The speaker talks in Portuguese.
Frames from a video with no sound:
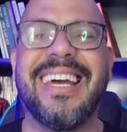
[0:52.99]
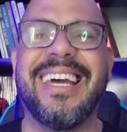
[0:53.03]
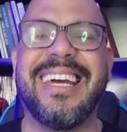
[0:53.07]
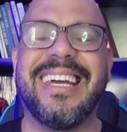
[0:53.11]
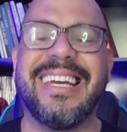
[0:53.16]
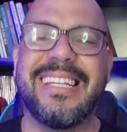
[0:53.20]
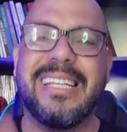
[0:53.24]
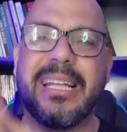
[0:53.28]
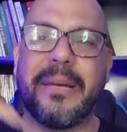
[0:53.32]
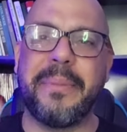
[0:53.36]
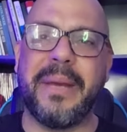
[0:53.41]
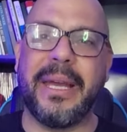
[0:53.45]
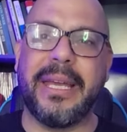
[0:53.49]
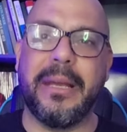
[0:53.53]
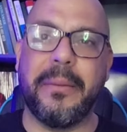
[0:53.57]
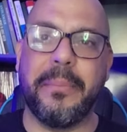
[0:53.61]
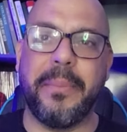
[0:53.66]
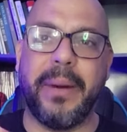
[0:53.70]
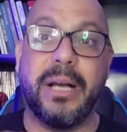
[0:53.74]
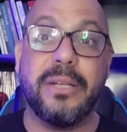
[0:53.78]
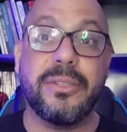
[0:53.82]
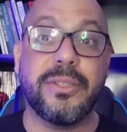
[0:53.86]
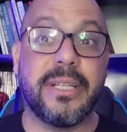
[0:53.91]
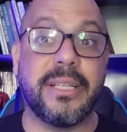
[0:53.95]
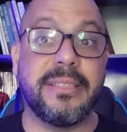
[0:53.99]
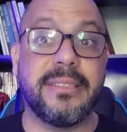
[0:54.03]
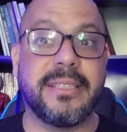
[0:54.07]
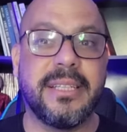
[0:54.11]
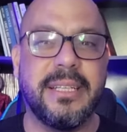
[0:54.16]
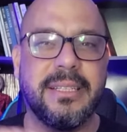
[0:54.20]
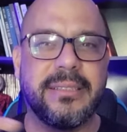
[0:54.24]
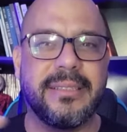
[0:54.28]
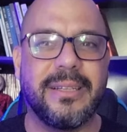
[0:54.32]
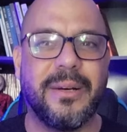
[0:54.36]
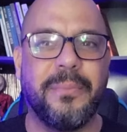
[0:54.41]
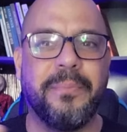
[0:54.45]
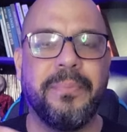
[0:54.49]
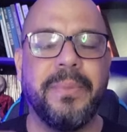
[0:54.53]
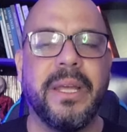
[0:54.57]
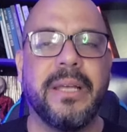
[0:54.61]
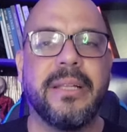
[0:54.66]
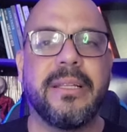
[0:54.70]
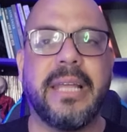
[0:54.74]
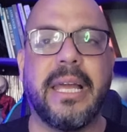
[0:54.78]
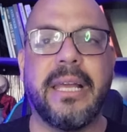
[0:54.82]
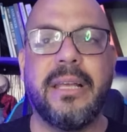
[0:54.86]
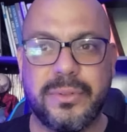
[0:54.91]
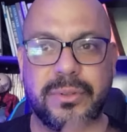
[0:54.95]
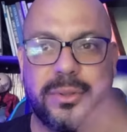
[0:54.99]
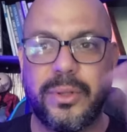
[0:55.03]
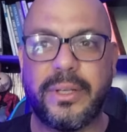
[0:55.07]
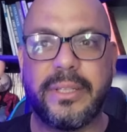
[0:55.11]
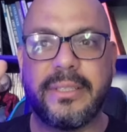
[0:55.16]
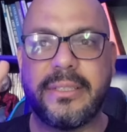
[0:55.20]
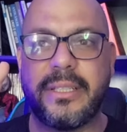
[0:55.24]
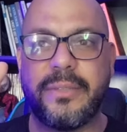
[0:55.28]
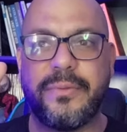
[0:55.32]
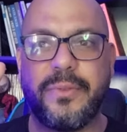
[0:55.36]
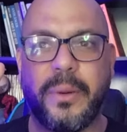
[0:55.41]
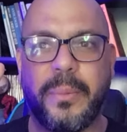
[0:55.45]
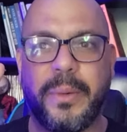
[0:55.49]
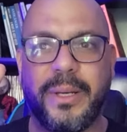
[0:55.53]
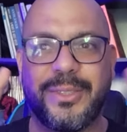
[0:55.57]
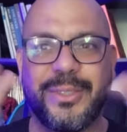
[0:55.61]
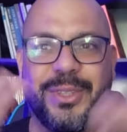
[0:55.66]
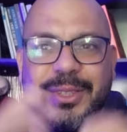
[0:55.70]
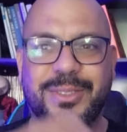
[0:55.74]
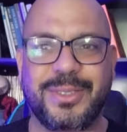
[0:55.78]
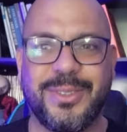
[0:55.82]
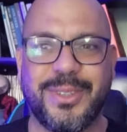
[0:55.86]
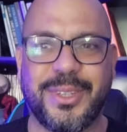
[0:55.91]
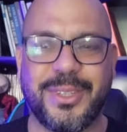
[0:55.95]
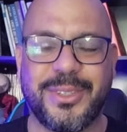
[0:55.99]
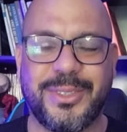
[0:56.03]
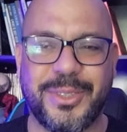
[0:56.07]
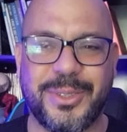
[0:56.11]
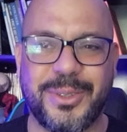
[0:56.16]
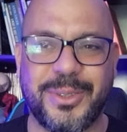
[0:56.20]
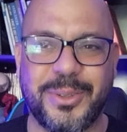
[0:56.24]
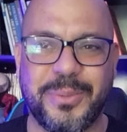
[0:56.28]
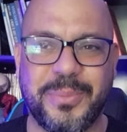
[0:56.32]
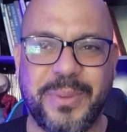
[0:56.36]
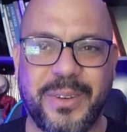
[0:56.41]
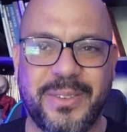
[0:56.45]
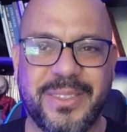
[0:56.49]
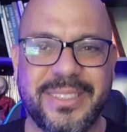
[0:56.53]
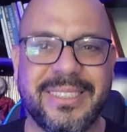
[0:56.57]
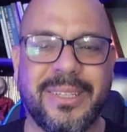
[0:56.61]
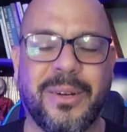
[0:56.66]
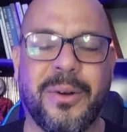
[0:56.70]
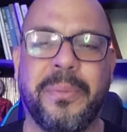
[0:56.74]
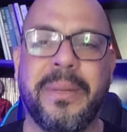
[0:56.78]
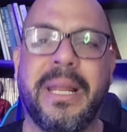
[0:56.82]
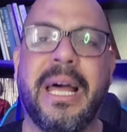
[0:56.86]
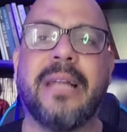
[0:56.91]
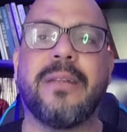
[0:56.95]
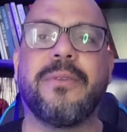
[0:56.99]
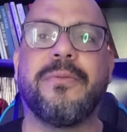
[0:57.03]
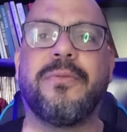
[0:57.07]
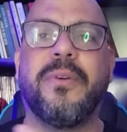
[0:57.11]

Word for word: E também aqui embaixo na descrição tem todas as informações do nosso instituto para você. Combinado?